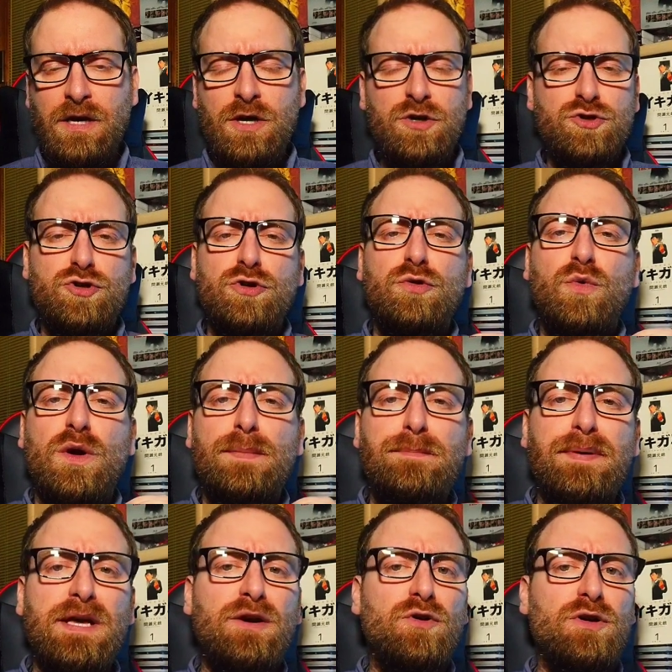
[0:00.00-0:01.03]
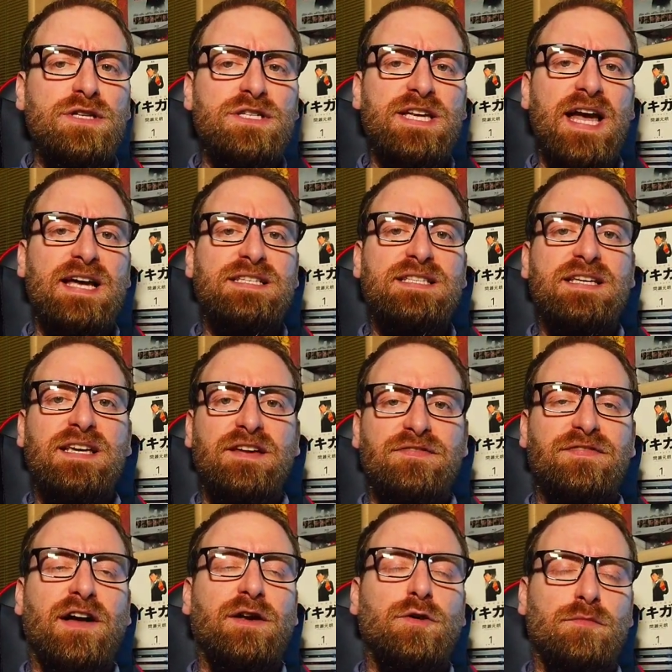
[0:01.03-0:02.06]
sono quei piccoli gesti che
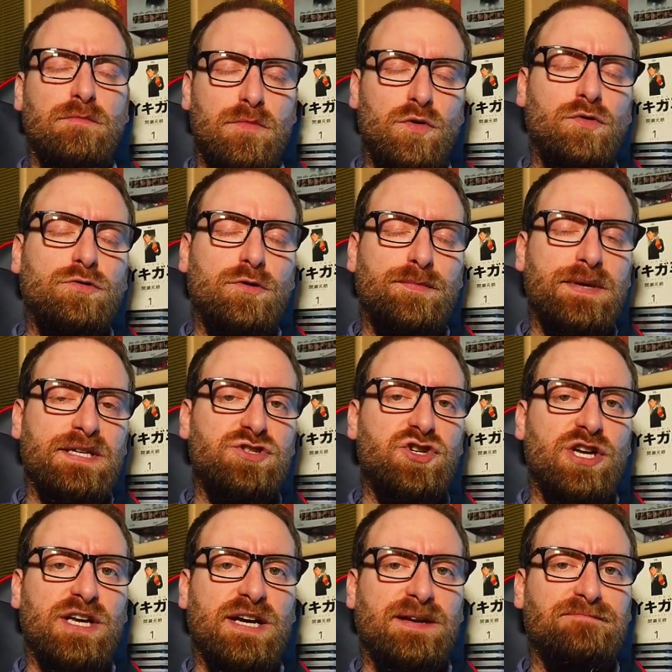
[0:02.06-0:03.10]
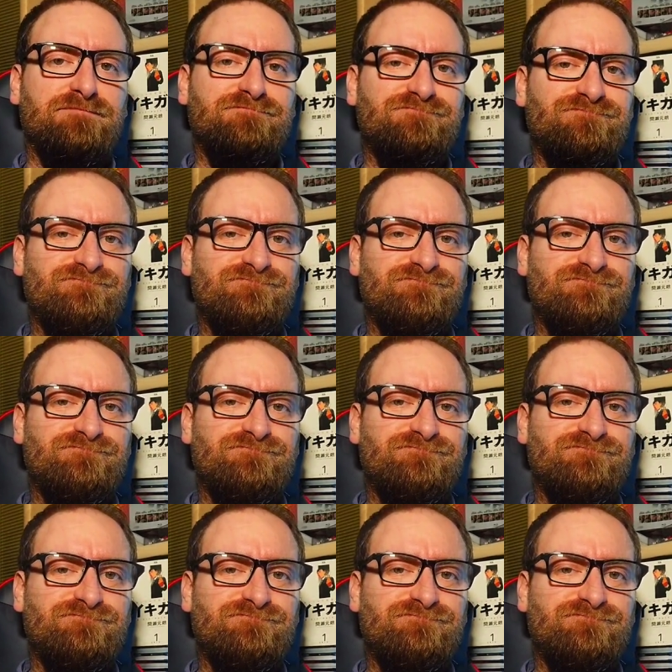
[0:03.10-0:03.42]
fanno molto piacere.